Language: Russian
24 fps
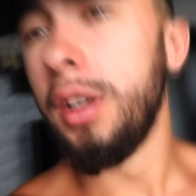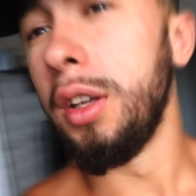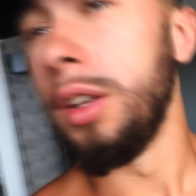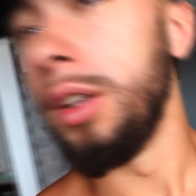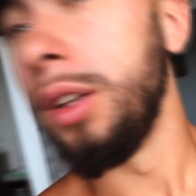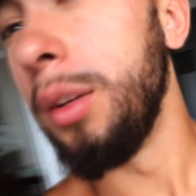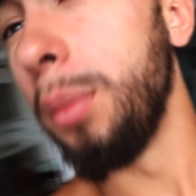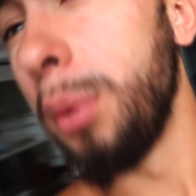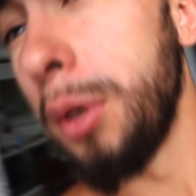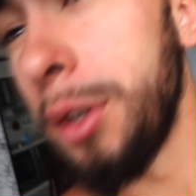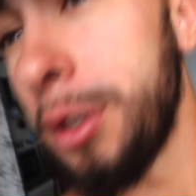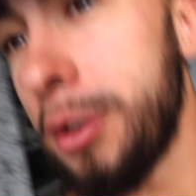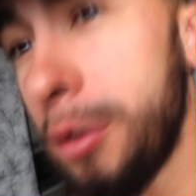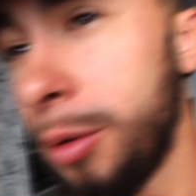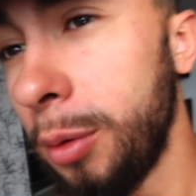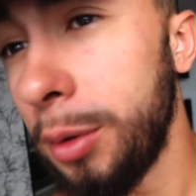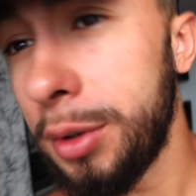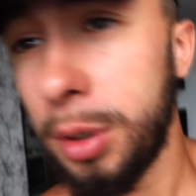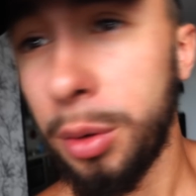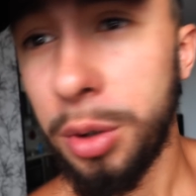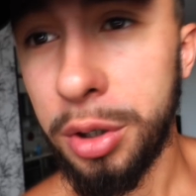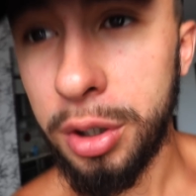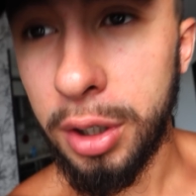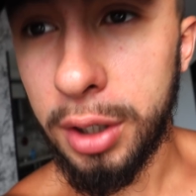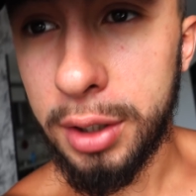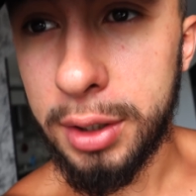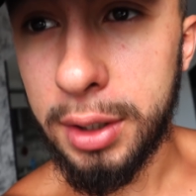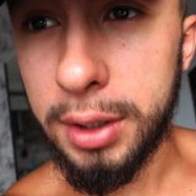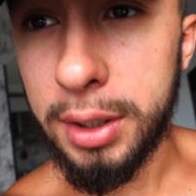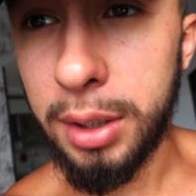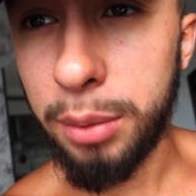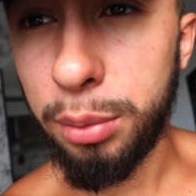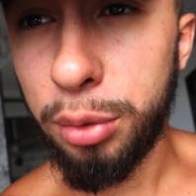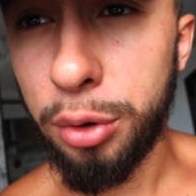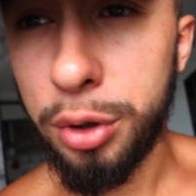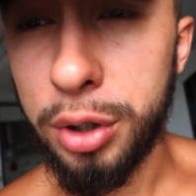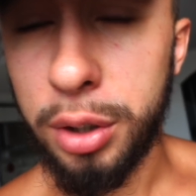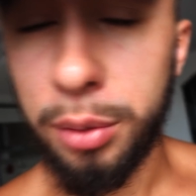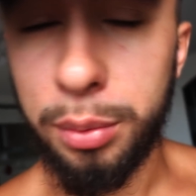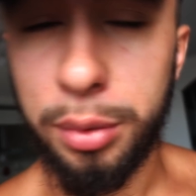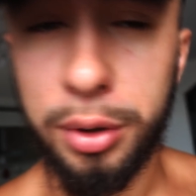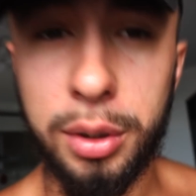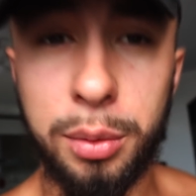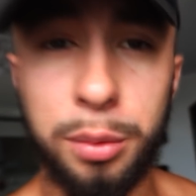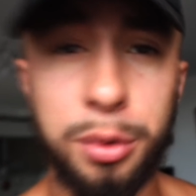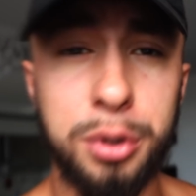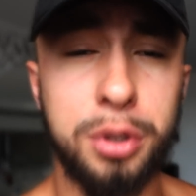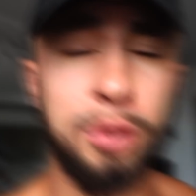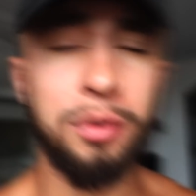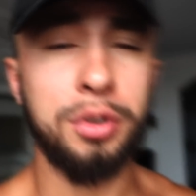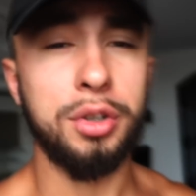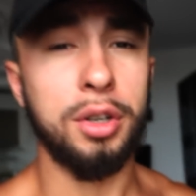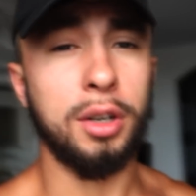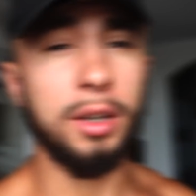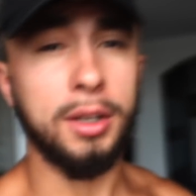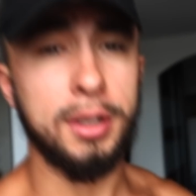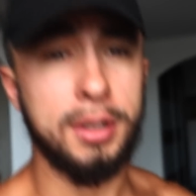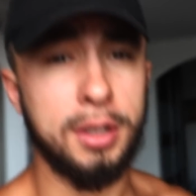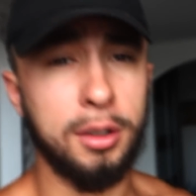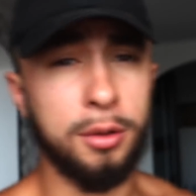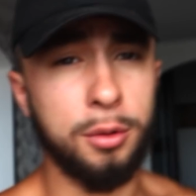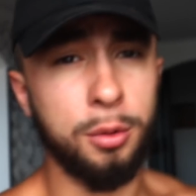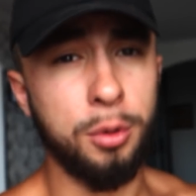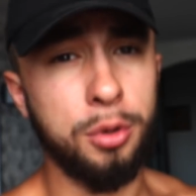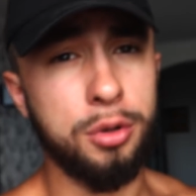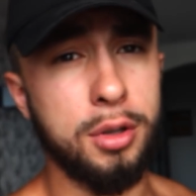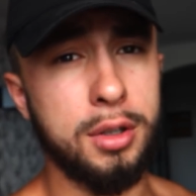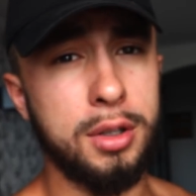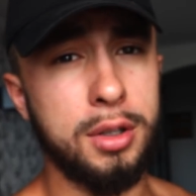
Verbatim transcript: и проснулся ужасно запухшим, потому что вчера съел кучу